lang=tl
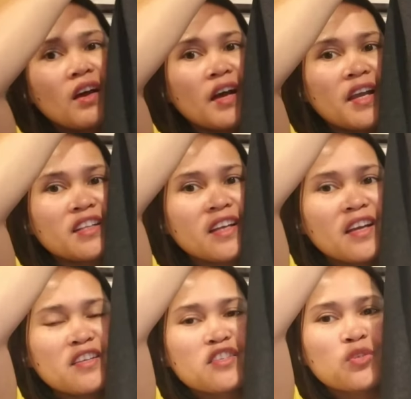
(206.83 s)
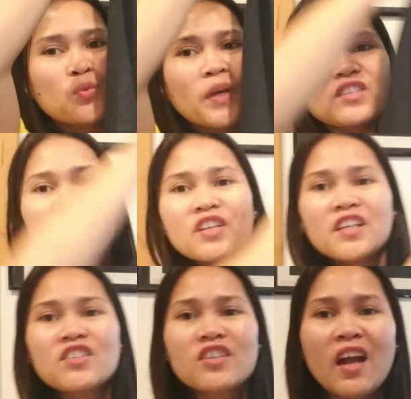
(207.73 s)
Ayan guys,
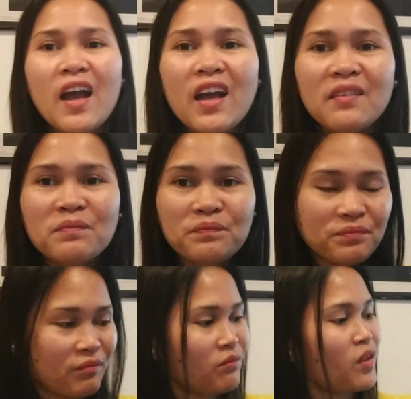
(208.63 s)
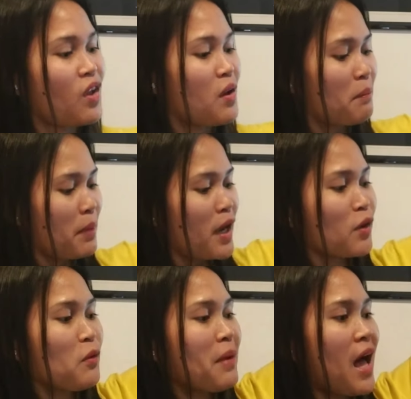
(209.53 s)
sweatshirt siya.
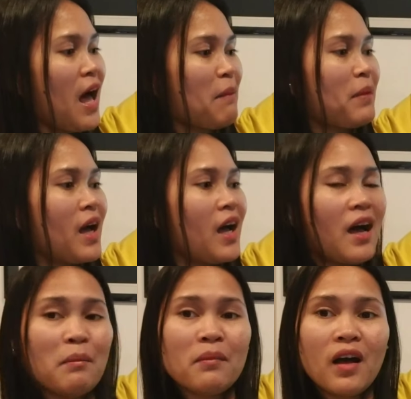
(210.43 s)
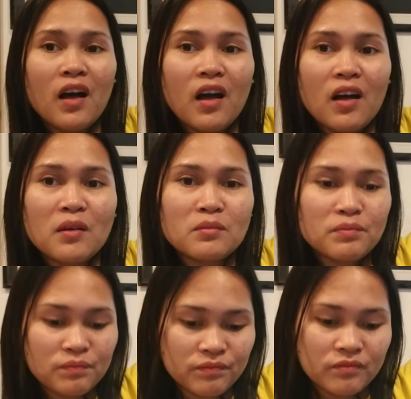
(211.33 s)
Pero mahaba up,
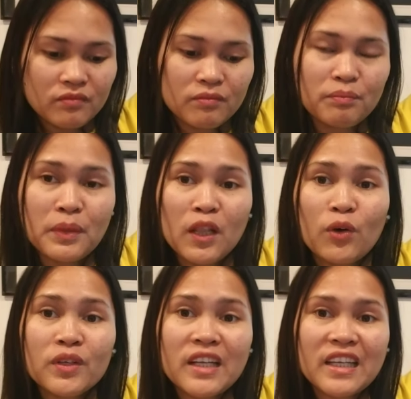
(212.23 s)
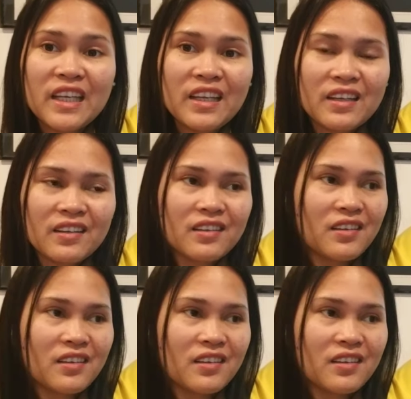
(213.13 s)
um, below the knee.